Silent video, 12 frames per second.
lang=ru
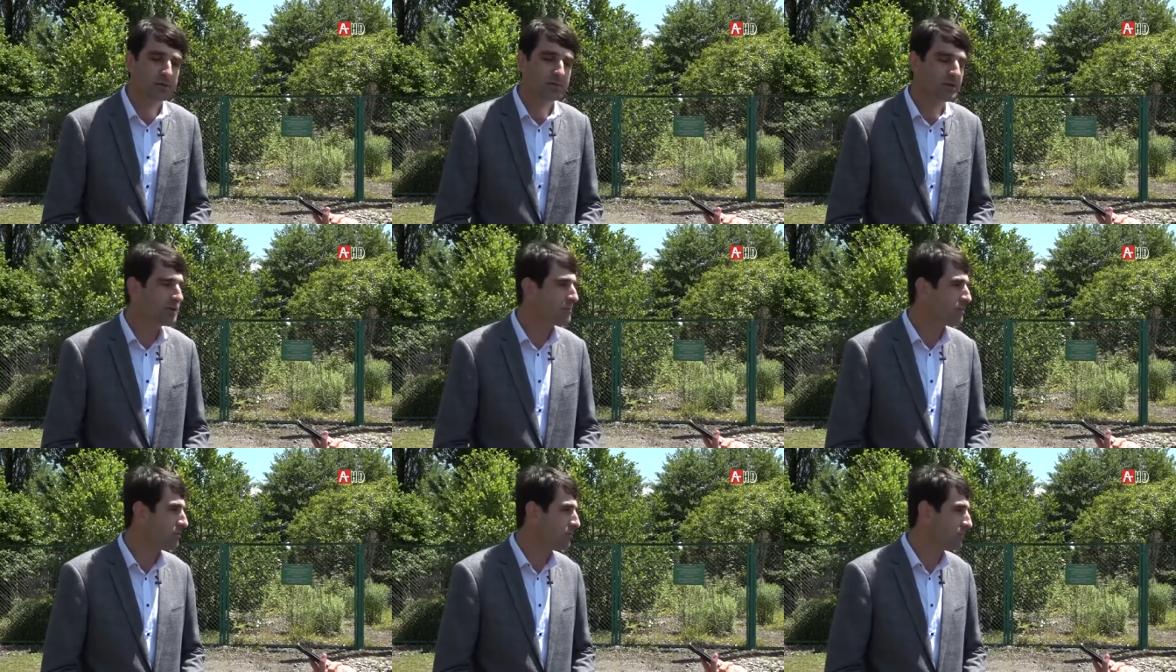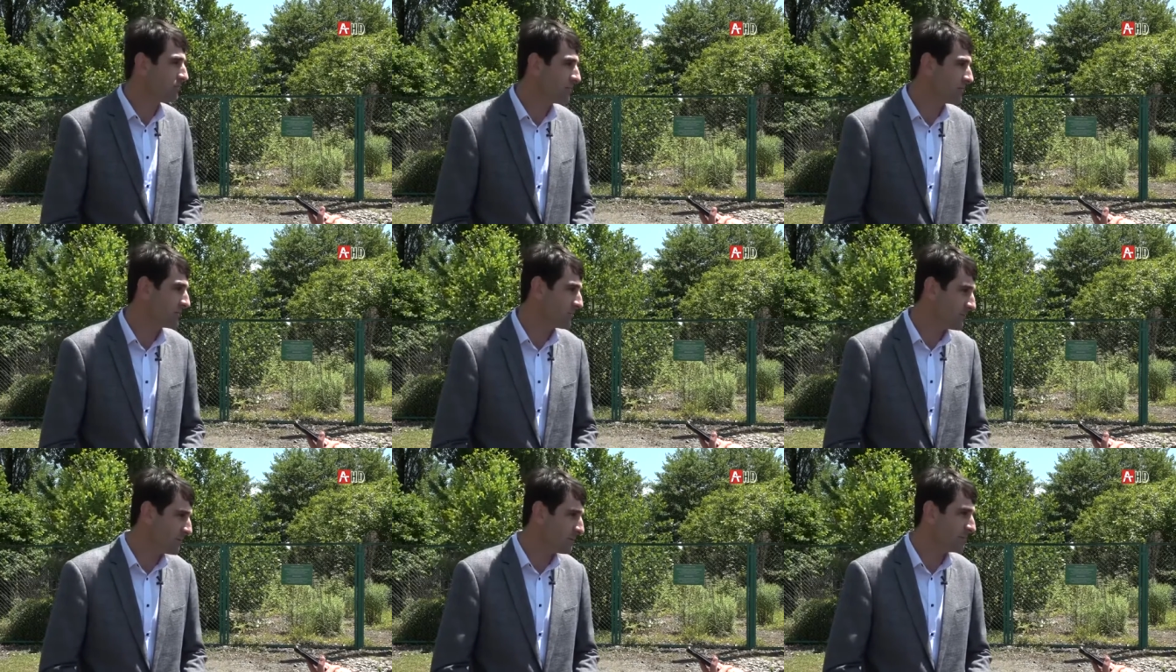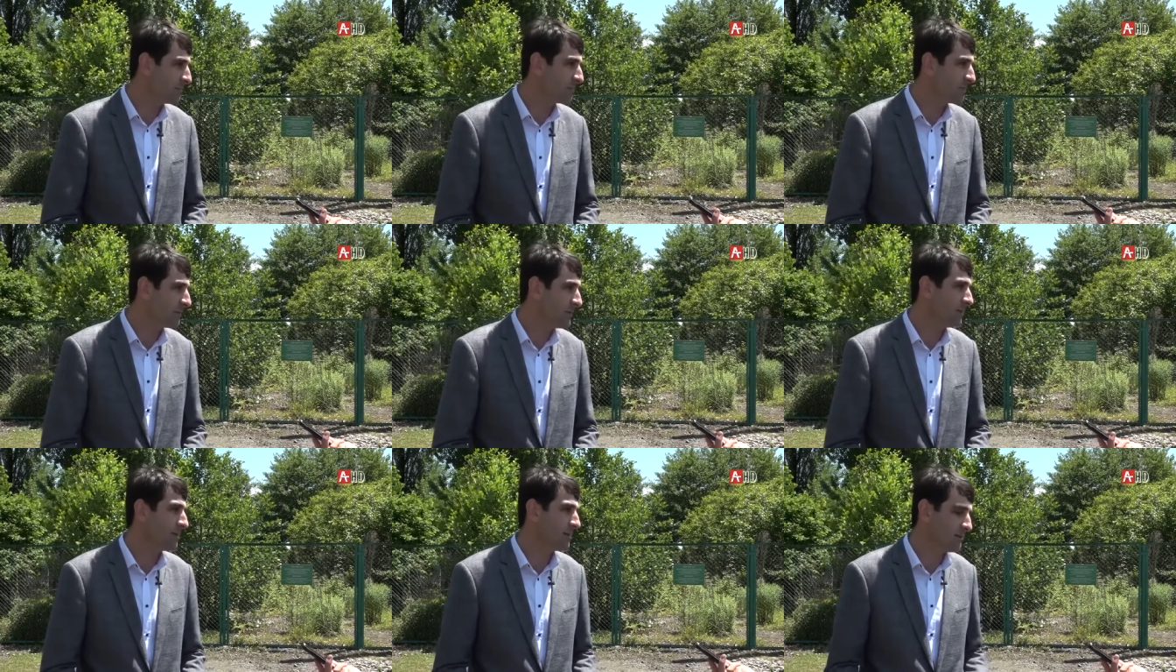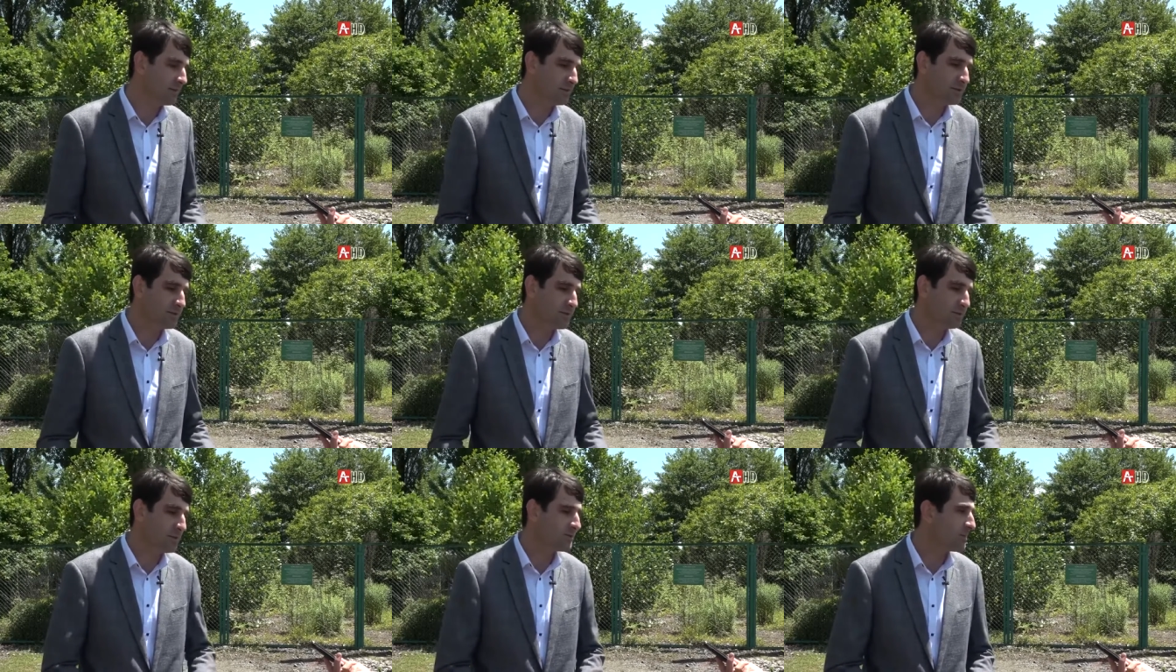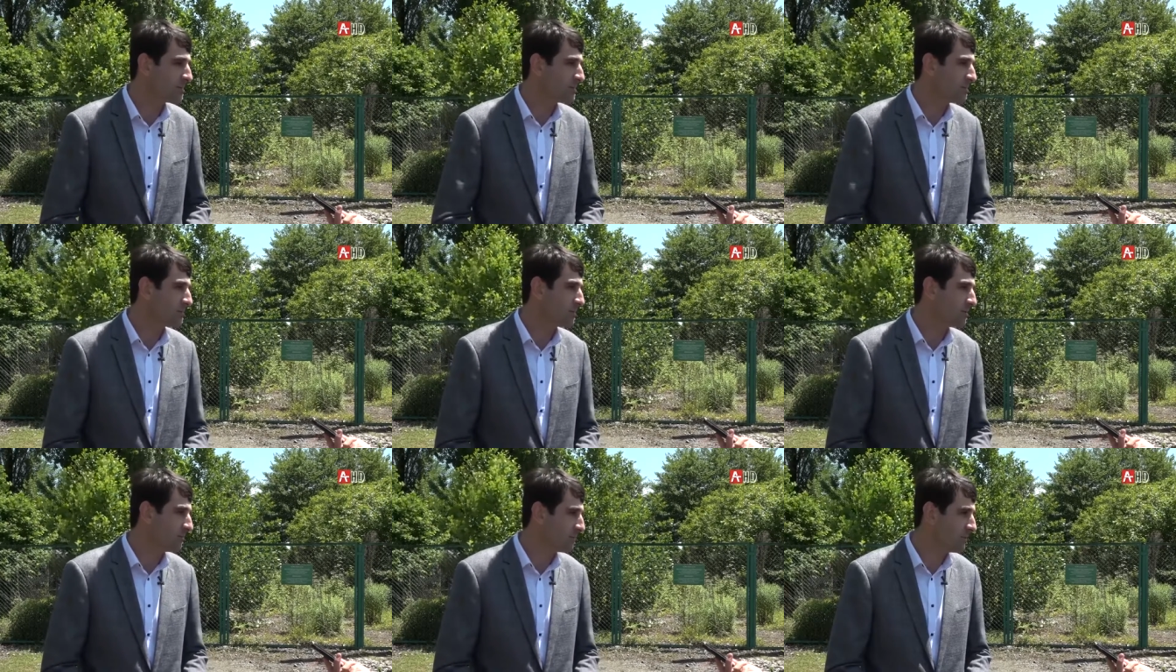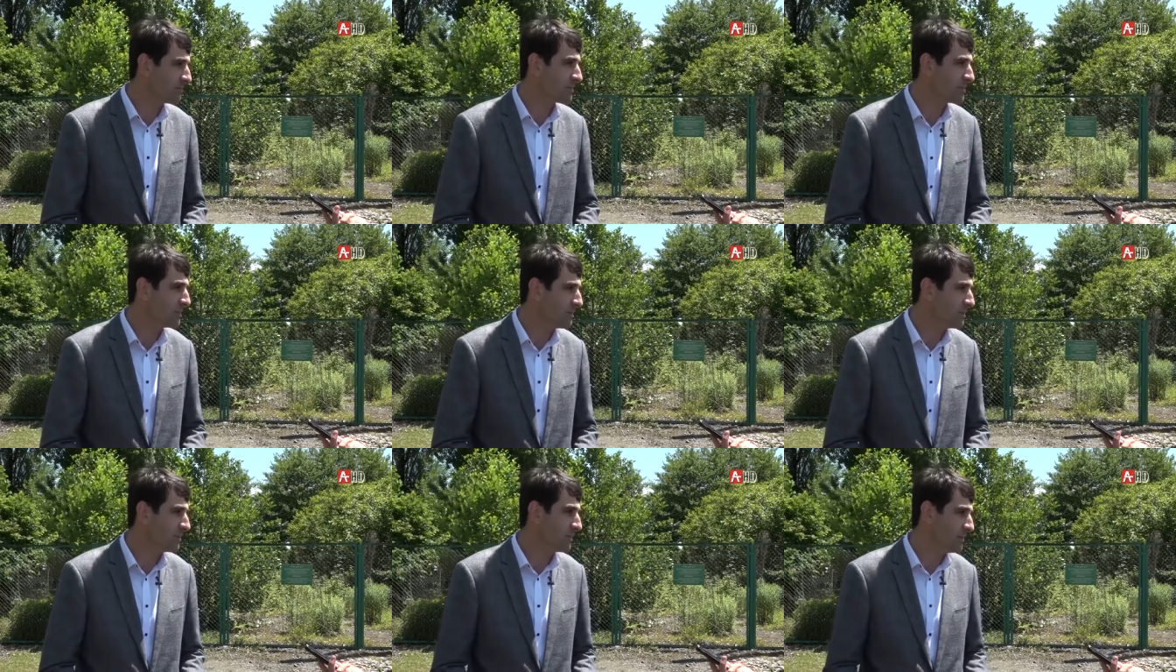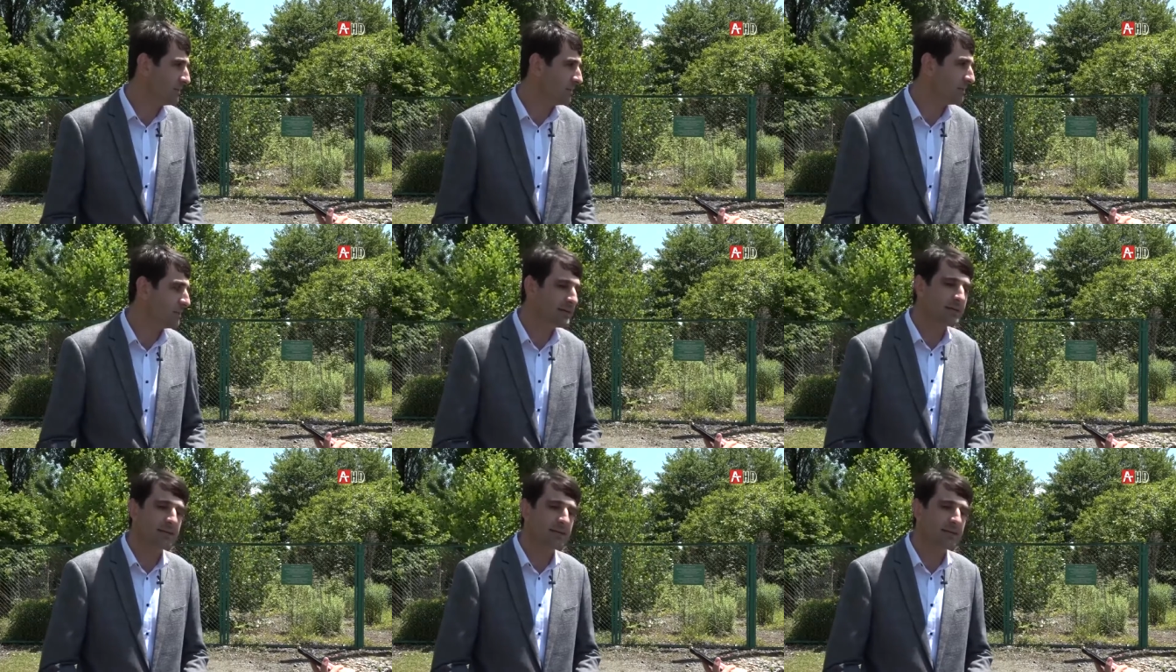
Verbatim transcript: Скорее всего, это связано с этим. Для дестабилизации обстановки в стране и